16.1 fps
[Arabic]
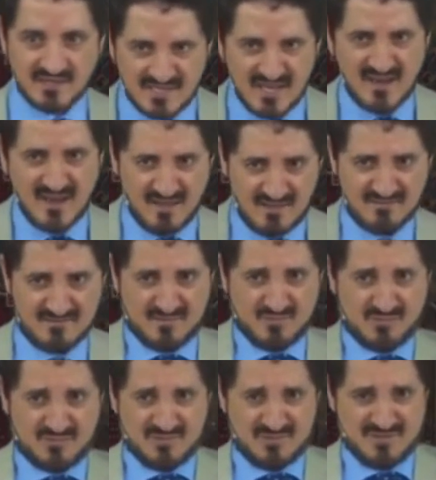اتسلى
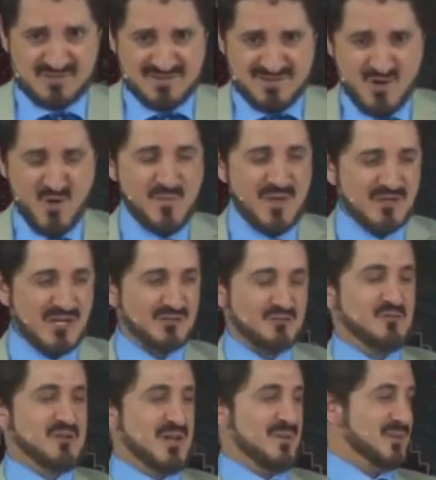هم
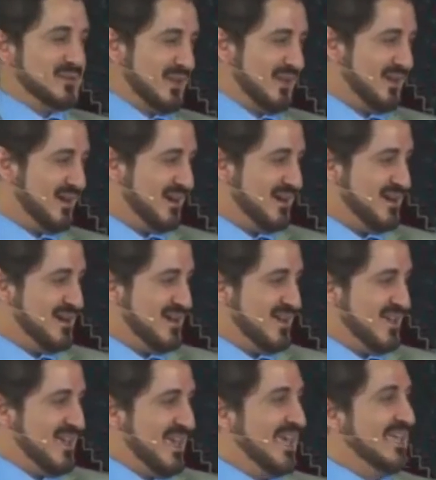يجحدون نعمة الله
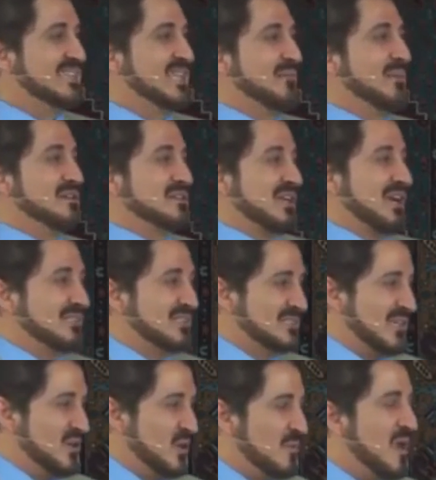أنت بشر عادي
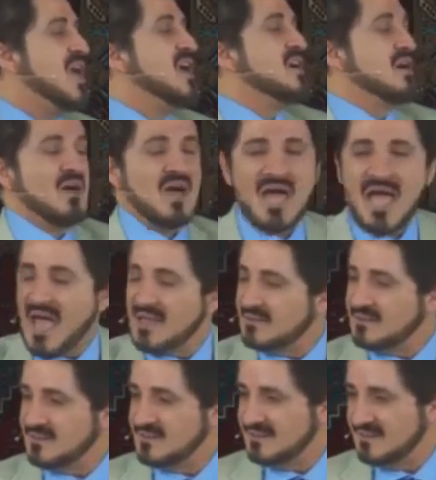زيهم إيه
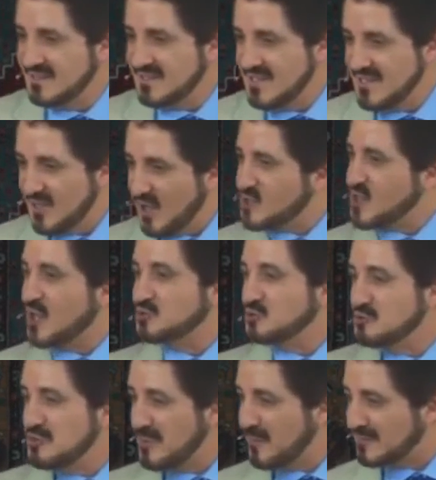عادي
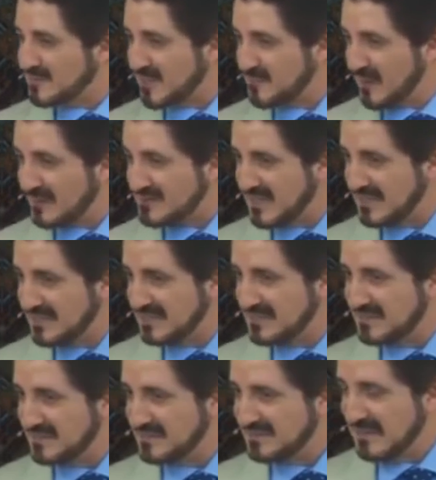يجحدون نعمتك بعد
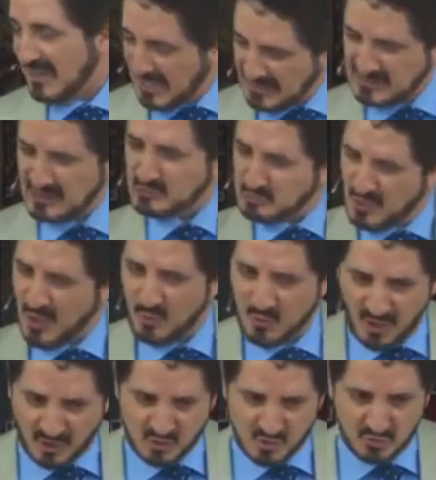حين قد يطول أو
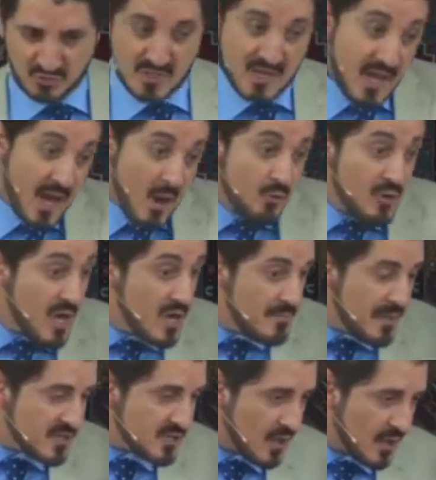يقصر هؤلاء
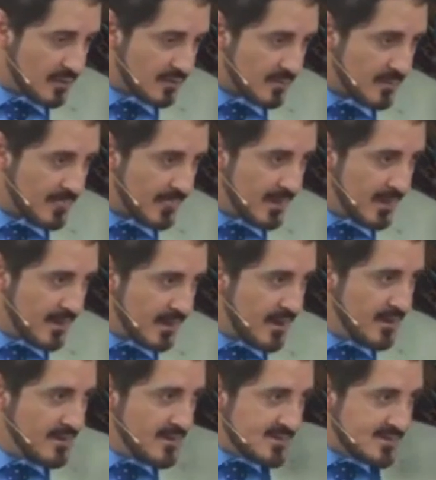البشر
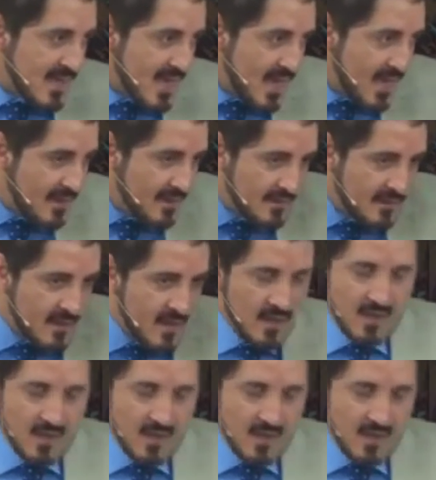قال الإنسان